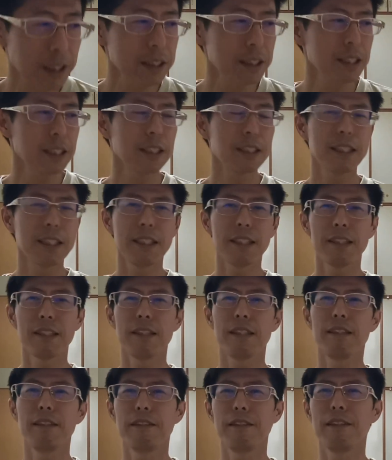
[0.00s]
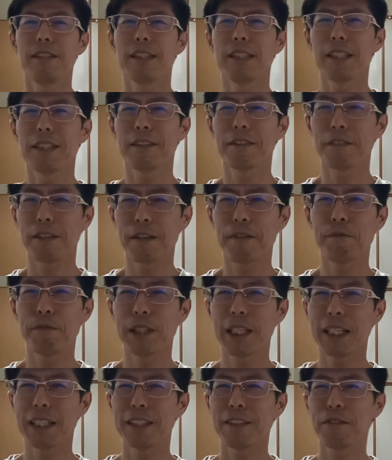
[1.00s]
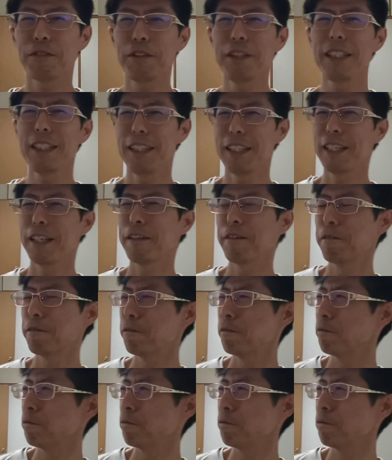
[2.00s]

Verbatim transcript: 須川天心選手とかも、だから正直ね、